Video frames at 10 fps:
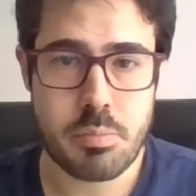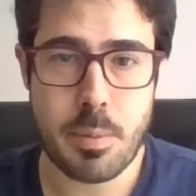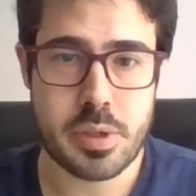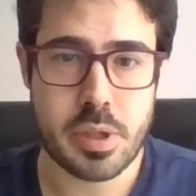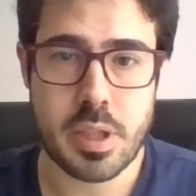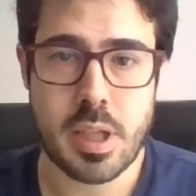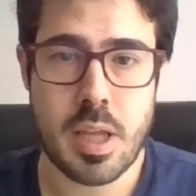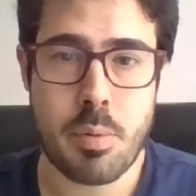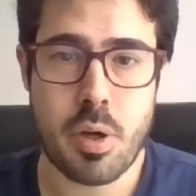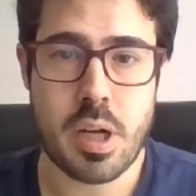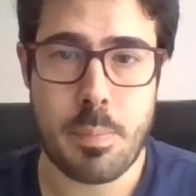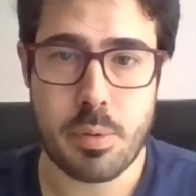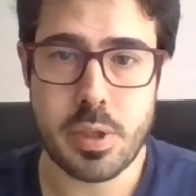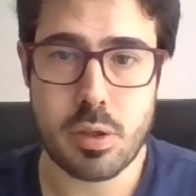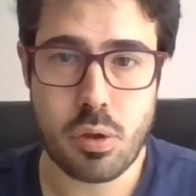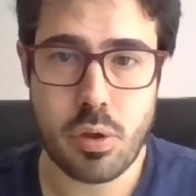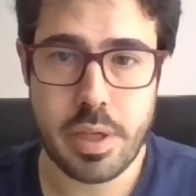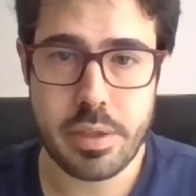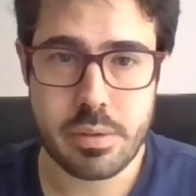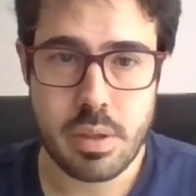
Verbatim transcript: vamos a tratar de poder responder todas.